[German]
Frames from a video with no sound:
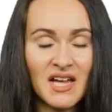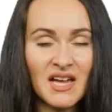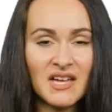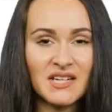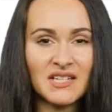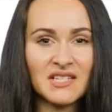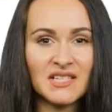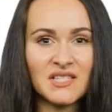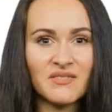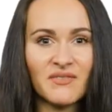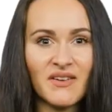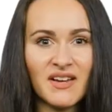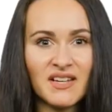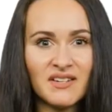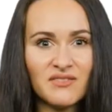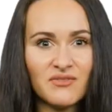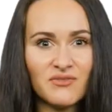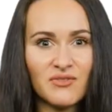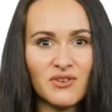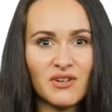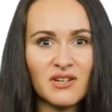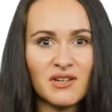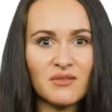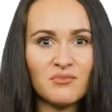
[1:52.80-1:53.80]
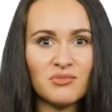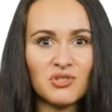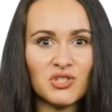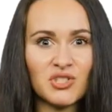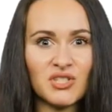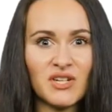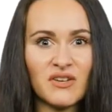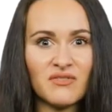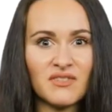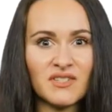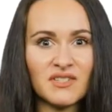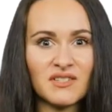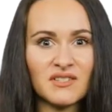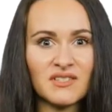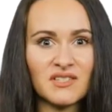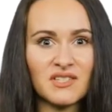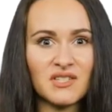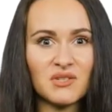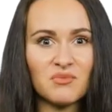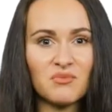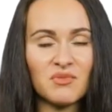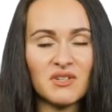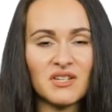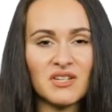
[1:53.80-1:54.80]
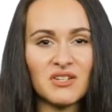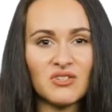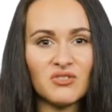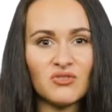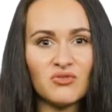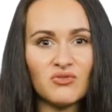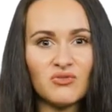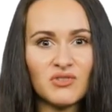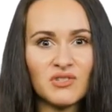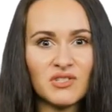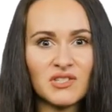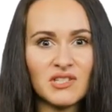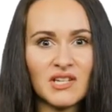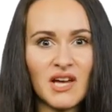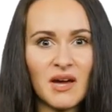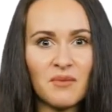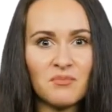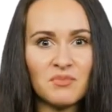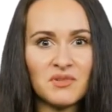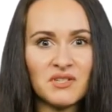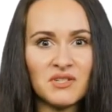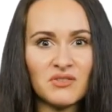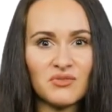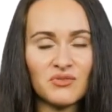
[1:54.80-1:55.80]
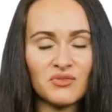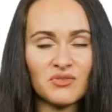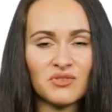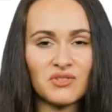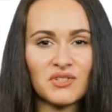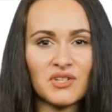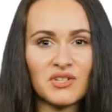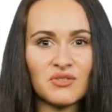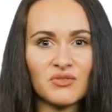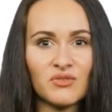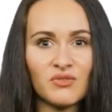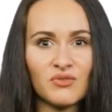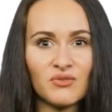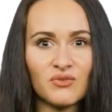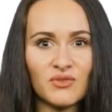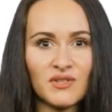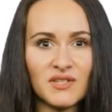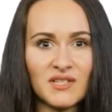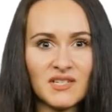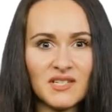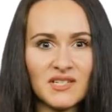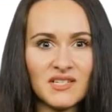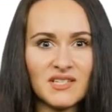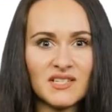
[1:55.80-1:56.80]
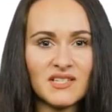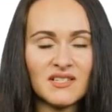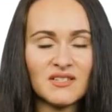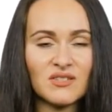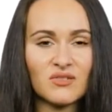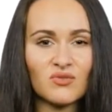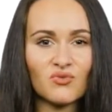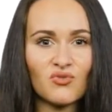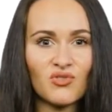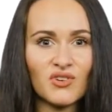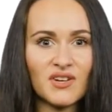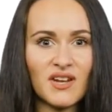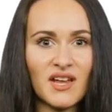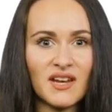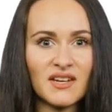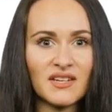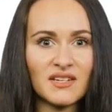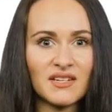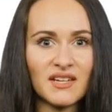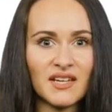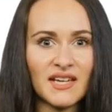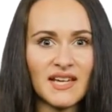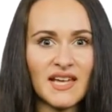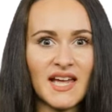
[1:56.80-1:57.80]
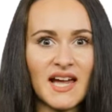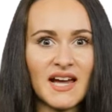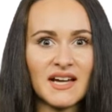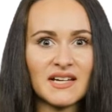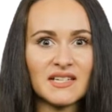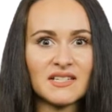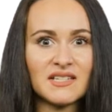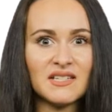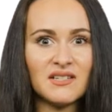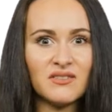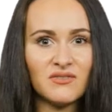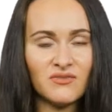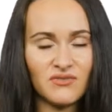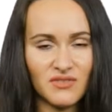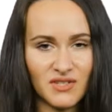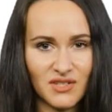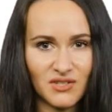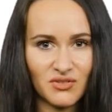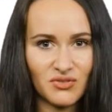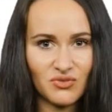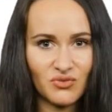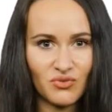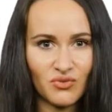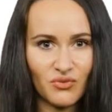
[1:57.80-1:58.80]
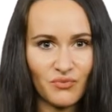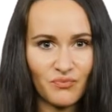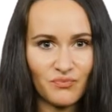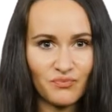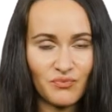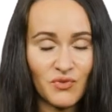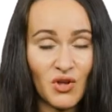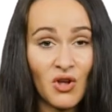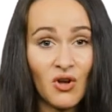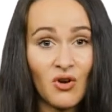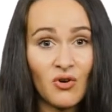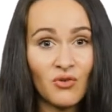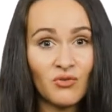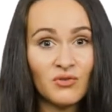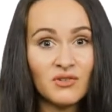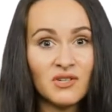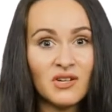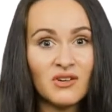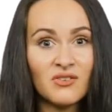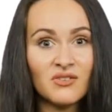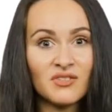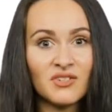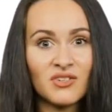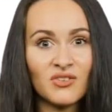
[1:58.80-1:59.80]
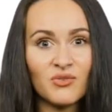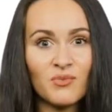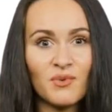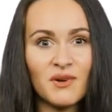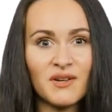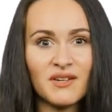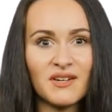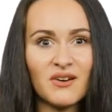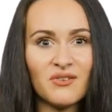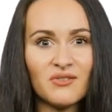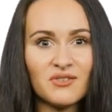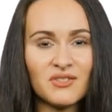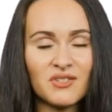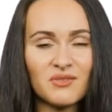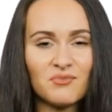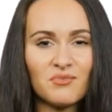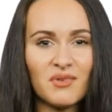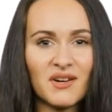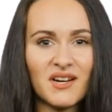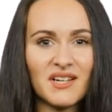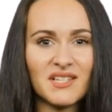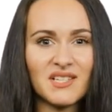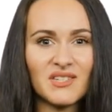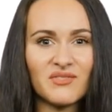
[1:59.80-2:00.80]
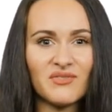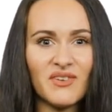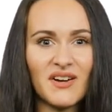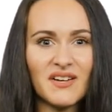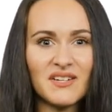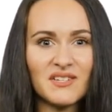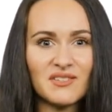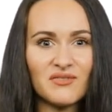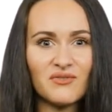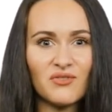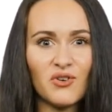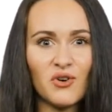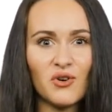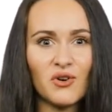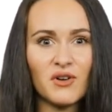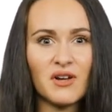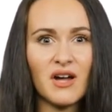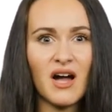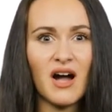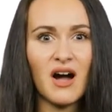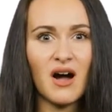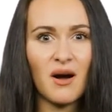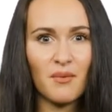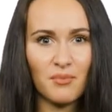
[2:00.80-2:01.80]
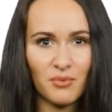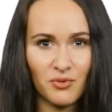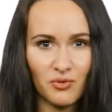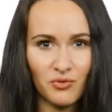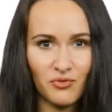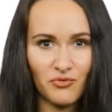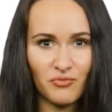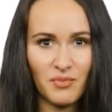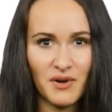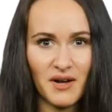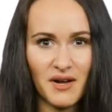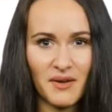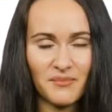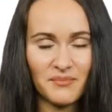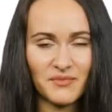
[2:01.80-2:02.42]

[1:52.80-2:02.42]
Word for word: Die zweite Folge beschäftigt sich mit der jüngsten Abdichtungstechnologie, den sogenannten Reaktivdichtungen. Und auch darüber hinaus sind bereits weitere Folgen abrufbar.